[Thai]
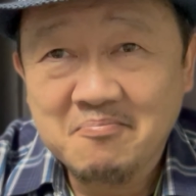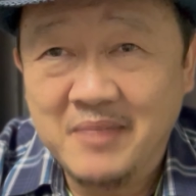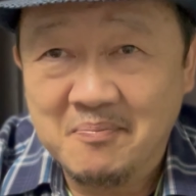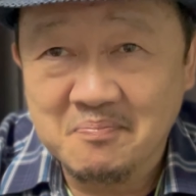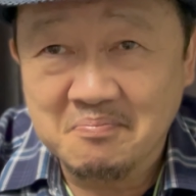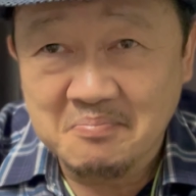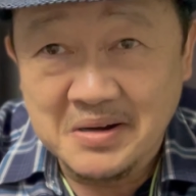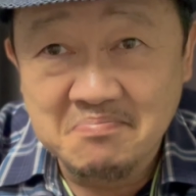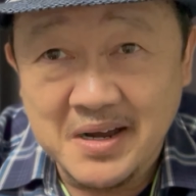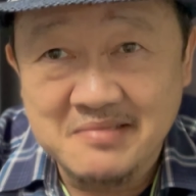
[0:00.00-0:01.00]
แบบ
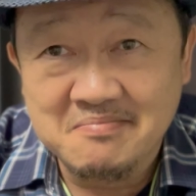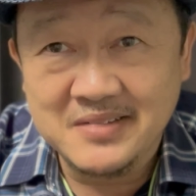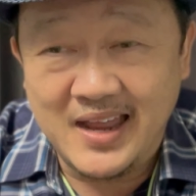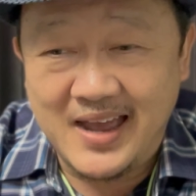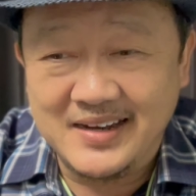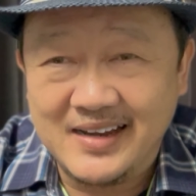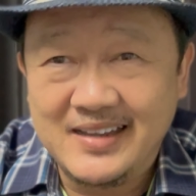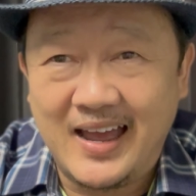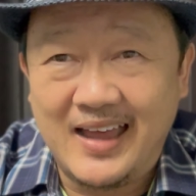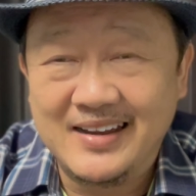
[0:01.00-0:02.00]
มึนๆหน้า
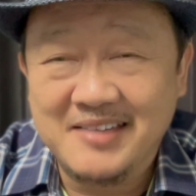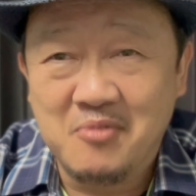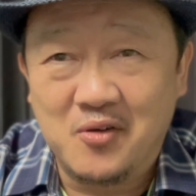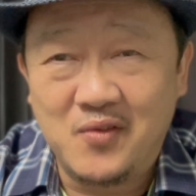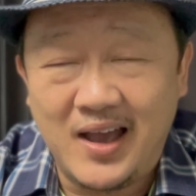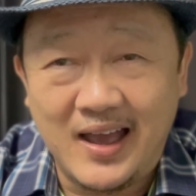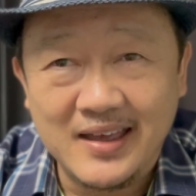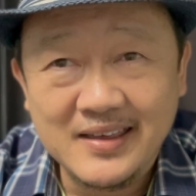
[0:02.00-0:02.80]
ด้านๆเลยบอกว่า